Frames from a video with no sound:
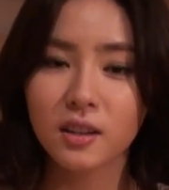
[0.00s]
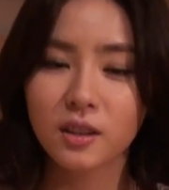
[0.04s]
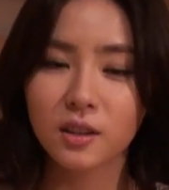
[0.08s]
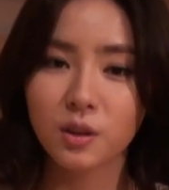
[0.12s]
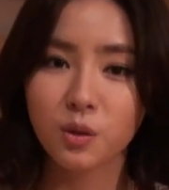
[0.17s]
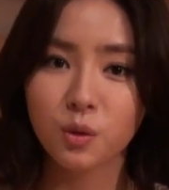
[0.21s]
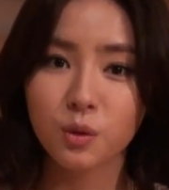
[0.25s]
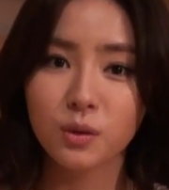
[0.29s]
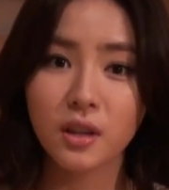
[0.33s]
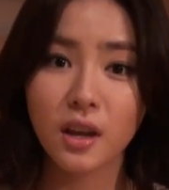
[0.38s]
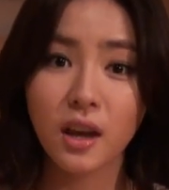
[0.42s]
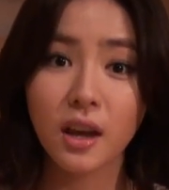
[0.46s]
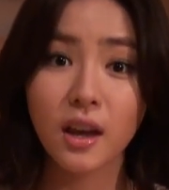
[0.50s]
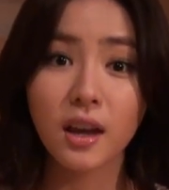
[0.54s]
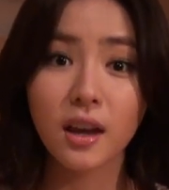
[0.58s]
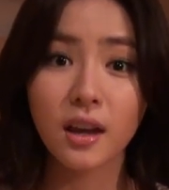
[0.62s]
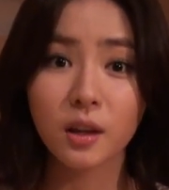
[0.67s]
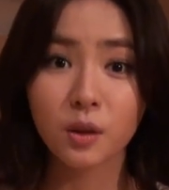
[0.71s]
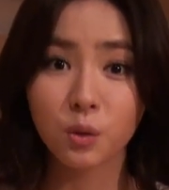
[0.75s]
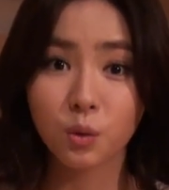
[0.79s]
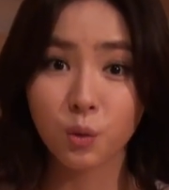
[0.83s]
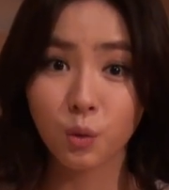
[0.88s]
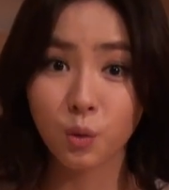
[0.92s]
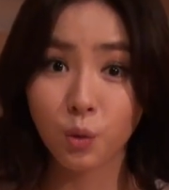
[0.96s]
그리고
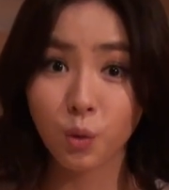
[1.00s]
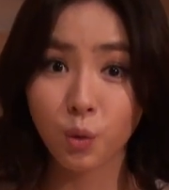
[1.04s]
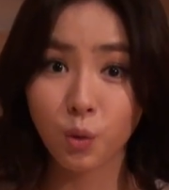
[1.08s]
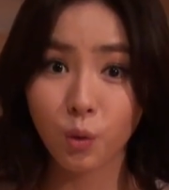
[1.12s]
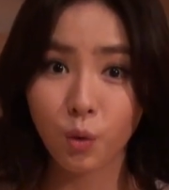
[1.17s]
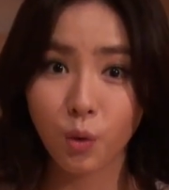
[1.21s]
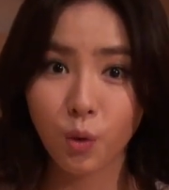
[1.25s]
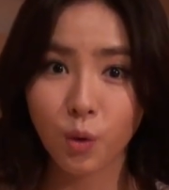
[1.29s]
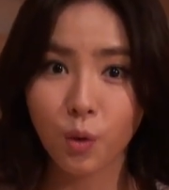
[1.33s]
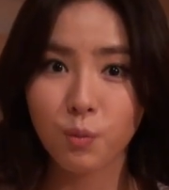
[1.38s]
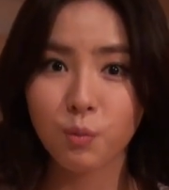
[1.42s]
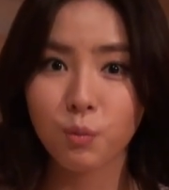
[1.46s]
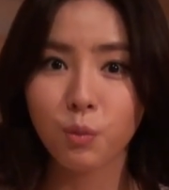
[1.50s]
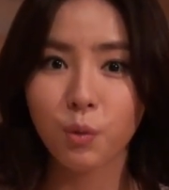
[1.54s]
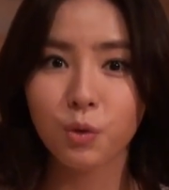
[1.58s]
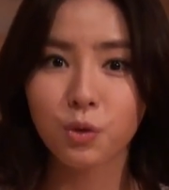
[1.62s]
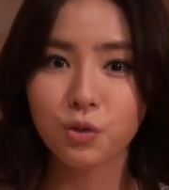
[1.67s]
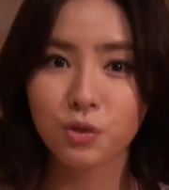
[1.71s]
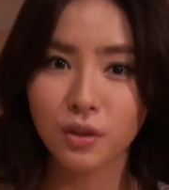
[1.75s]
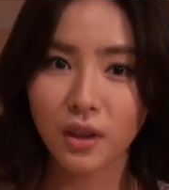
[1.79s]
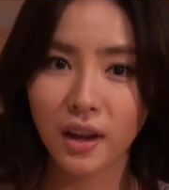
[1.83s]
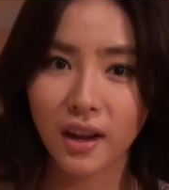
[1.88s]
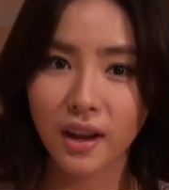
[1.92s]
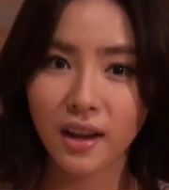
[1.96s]
새해에도
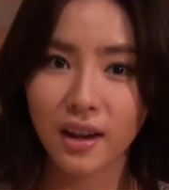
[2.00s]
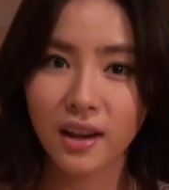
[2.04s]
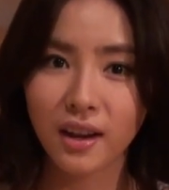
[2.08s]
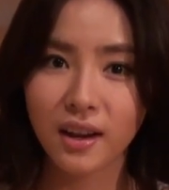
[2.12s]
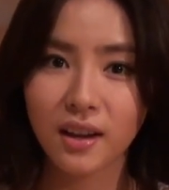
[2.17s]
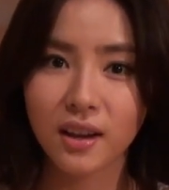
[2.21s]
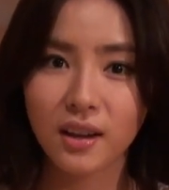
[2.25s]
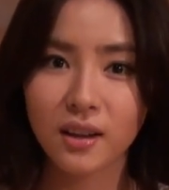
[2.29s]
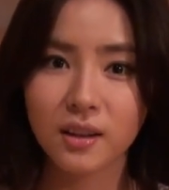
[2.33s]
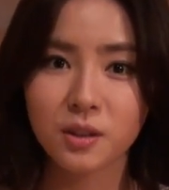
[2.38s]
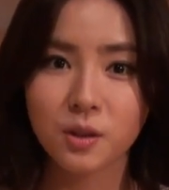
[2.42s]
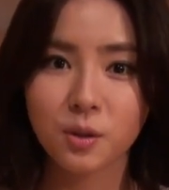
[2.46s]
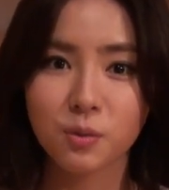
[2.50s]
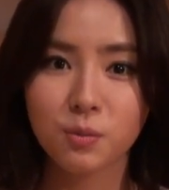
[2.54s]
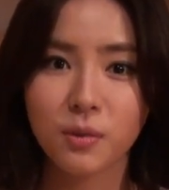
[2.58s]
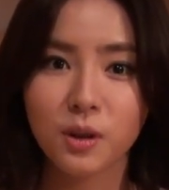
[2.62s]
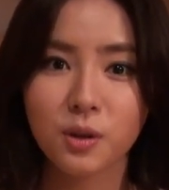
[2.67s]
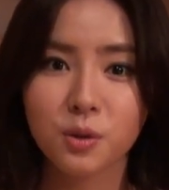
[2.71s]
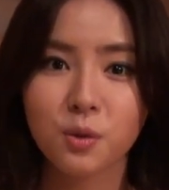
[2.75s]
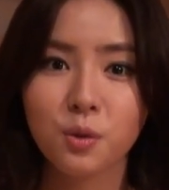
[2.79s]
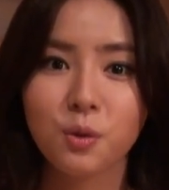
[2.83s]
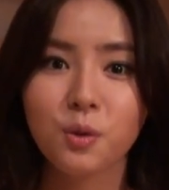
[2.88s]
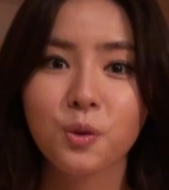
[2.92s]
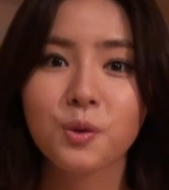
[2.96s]
모두 다
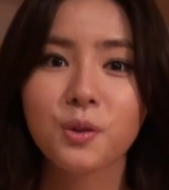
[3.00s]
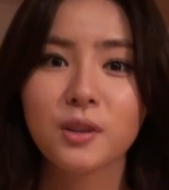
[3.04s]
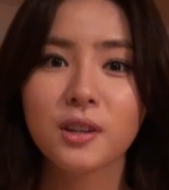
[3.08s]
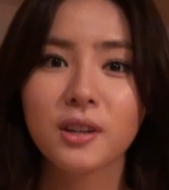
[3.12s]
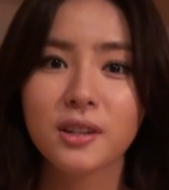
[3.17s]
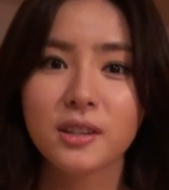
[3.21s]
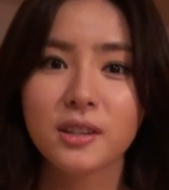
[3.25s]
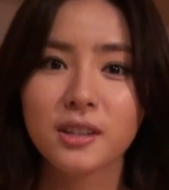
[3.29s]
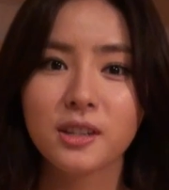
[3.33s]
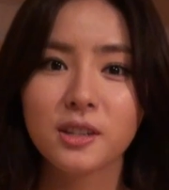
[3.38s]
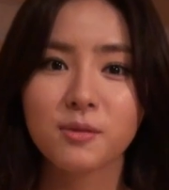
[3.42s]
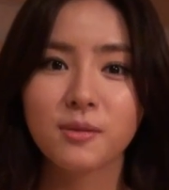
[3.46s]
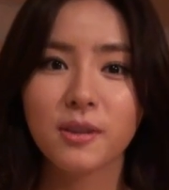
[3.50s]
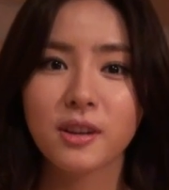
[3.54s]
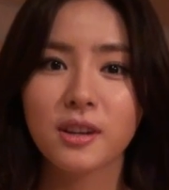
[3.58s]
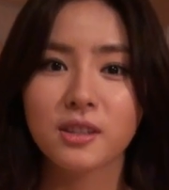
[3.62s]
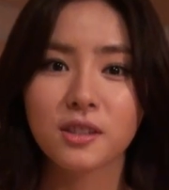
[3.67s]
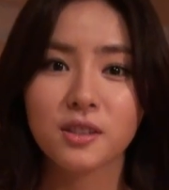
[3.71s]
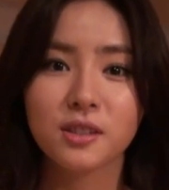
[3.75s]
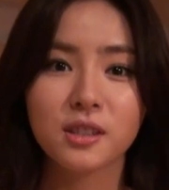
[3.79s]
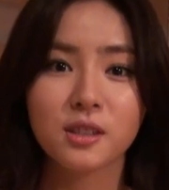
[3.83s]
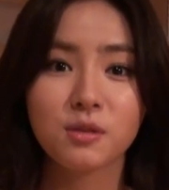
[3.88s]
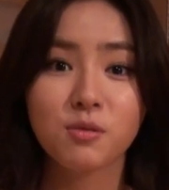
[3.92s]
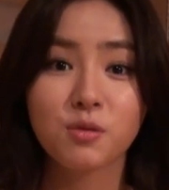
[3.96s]
정말 좋은 일들만
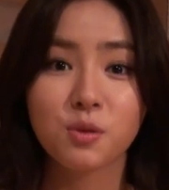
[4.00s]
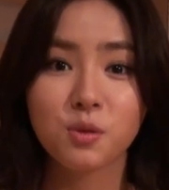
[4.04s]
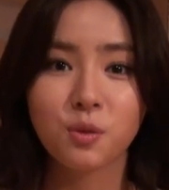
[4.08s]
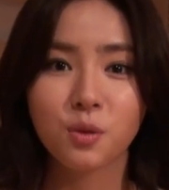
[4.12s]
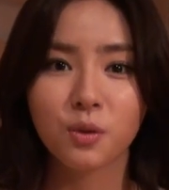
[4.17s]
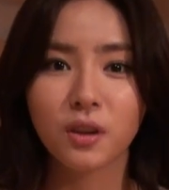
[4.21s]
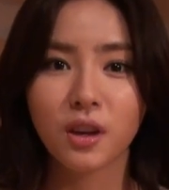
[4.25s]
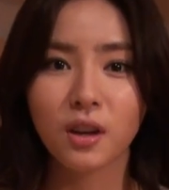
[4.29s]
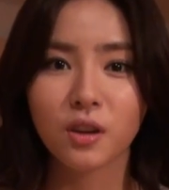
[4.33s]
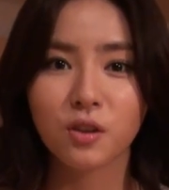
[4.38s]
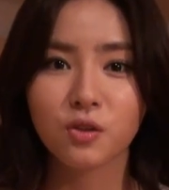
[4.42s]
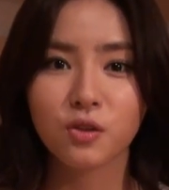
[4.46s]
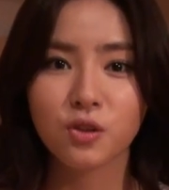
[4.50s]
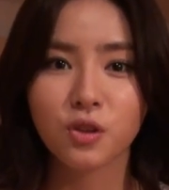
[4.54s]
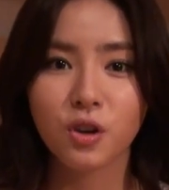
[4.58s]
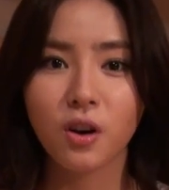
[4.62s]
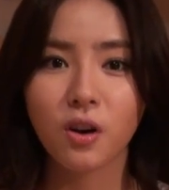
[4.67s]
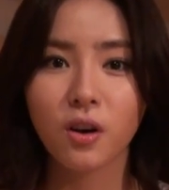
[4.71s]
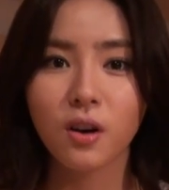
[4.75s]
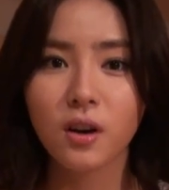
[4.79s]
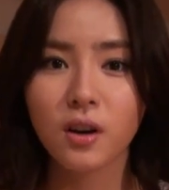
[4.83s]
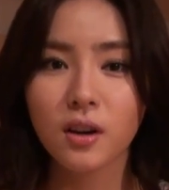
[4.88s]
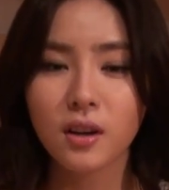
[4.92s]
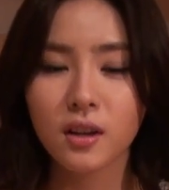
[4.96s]
있었으면
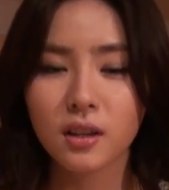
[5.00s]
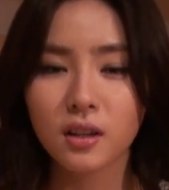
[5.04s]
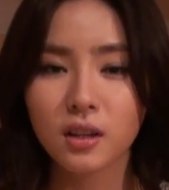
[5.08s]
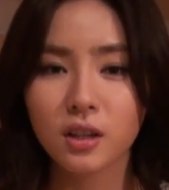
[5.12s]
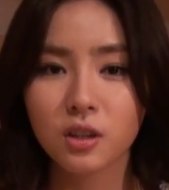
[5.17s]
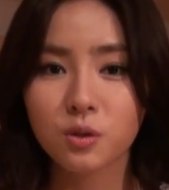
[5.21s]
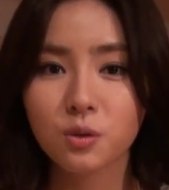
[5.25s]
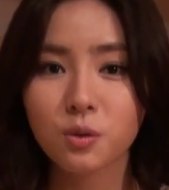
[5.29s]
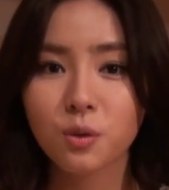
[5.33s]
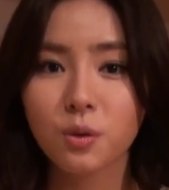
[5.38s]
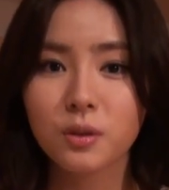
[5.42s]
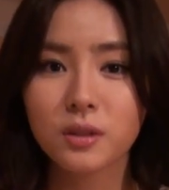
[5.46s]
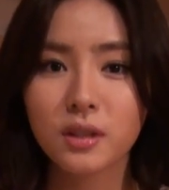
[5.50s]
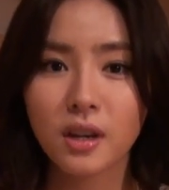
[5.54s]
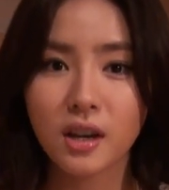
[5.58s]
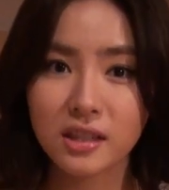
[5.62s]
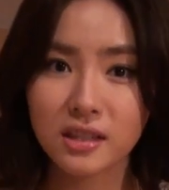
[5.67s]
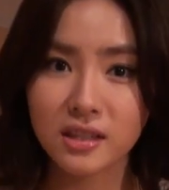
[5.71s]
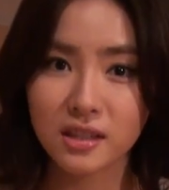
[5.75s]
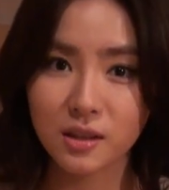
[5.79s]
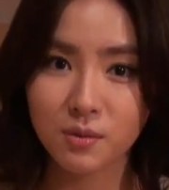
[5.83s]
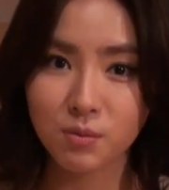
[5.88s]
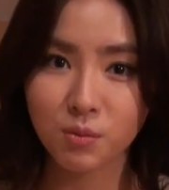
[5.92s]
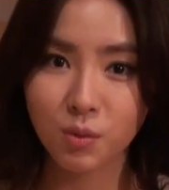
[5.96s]
좋겠고요. 이루고자
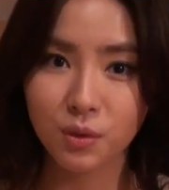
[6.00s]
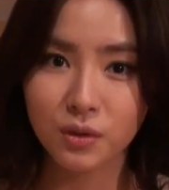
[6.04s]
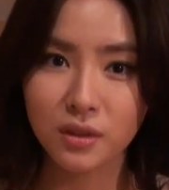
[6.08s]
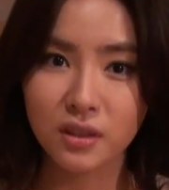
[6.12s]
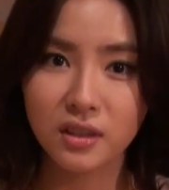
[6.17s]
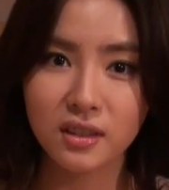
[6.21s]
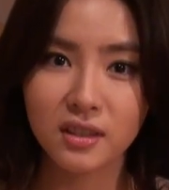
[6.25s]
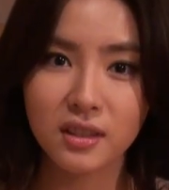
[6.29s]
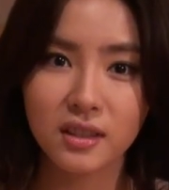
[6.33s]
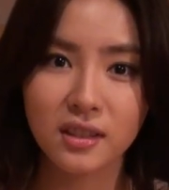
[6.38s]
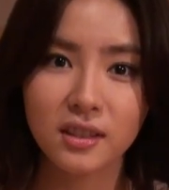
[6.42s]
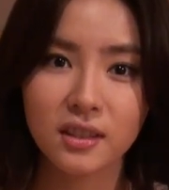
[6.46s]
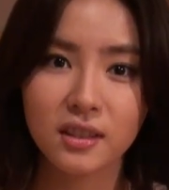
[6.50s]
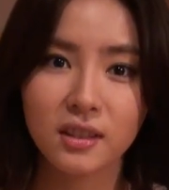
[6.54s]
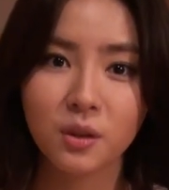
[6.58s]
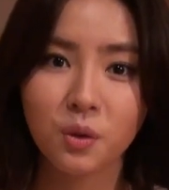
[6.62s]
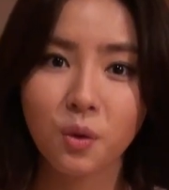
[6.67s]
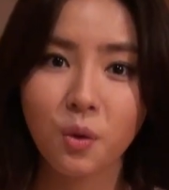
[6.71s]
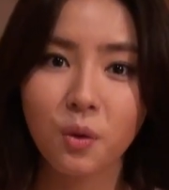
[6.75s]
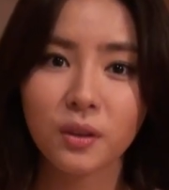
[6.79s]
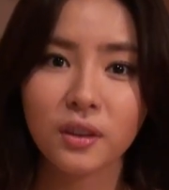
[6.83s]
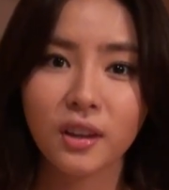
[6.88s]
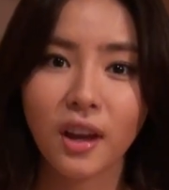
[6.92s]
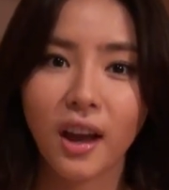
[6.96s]
하시는 모든 일들
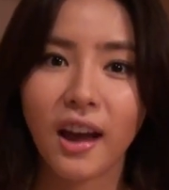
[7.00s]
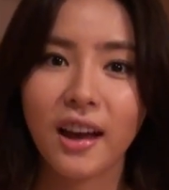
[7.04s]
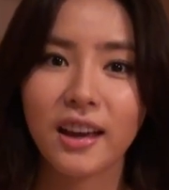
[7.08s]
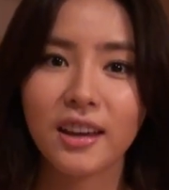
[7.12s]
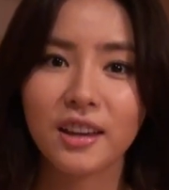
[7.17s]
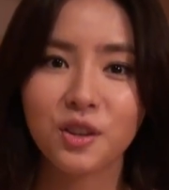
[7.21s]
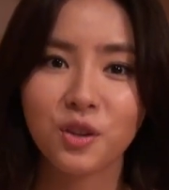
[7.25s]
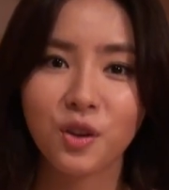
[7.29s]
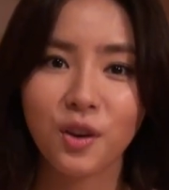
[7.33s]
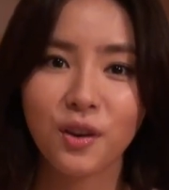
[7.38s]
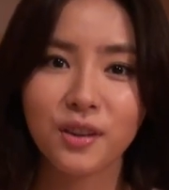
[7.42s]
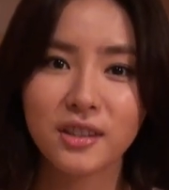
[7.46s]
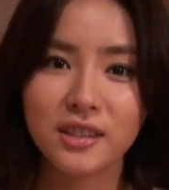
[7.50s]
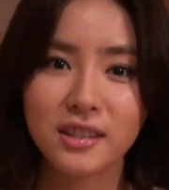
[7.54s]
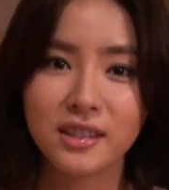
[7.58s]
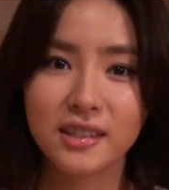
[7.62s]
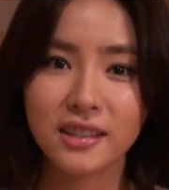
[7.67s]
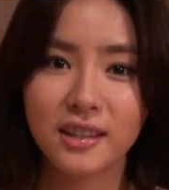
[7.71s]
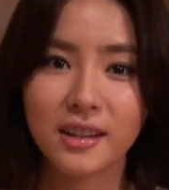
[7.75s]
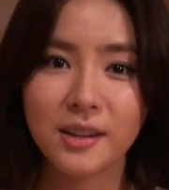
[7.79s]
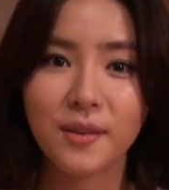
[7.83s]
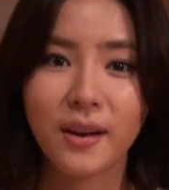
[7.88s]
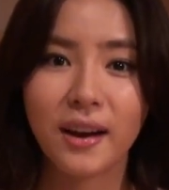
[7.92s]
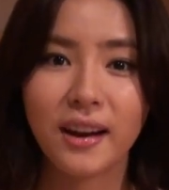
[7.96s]
꼭 다
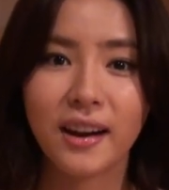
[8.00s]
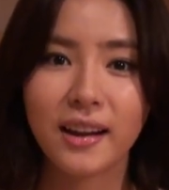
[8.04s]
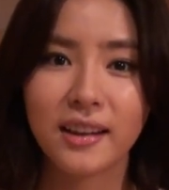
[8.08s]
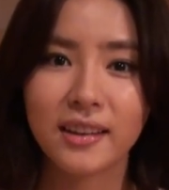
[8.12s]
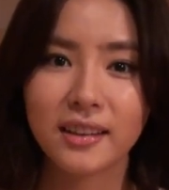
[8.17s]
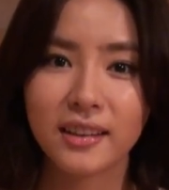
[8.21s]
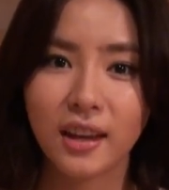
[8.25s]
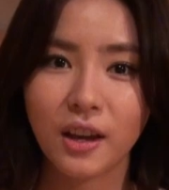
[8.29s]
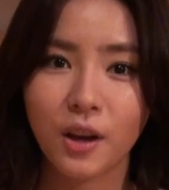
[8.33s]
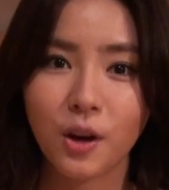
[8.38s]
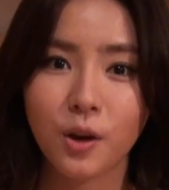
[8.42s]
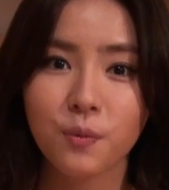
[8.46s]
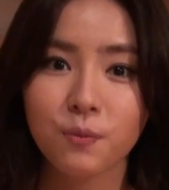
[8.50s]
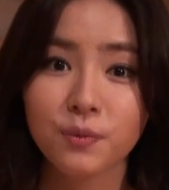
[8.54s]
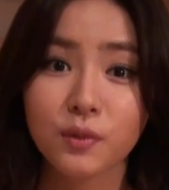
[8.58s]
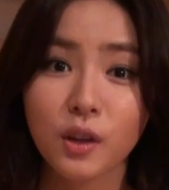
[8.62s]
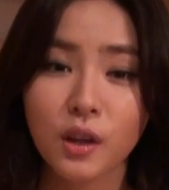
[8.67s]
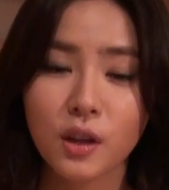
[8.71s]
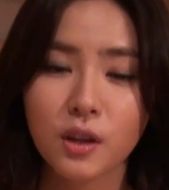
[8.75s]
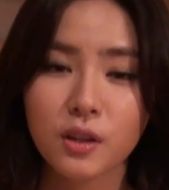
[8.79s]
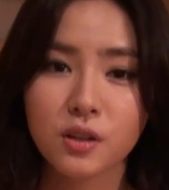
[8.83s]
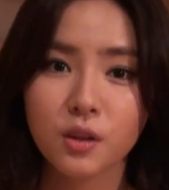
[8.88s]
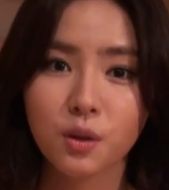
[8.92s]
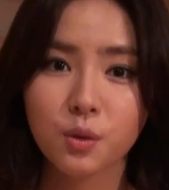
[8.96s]
이루어지시길 바랄게요.